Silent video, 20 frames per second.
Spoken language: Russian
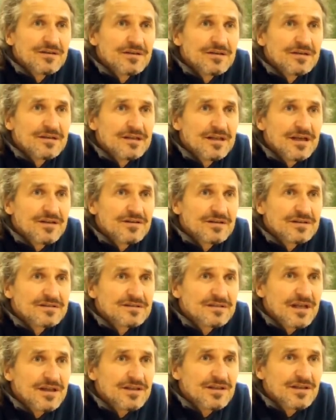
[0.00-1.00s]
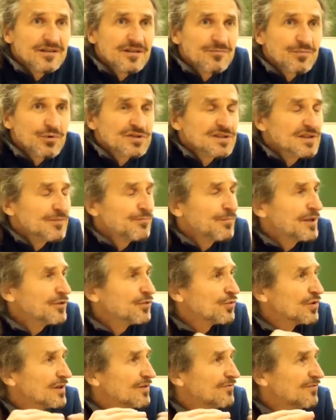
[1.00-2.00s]
и для них знания это просто
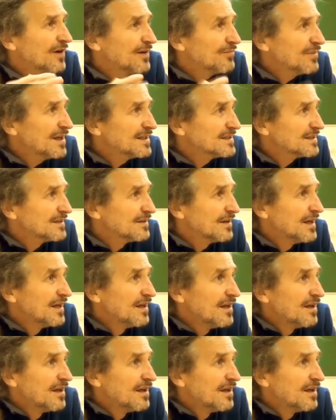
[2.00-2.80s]
поток информации,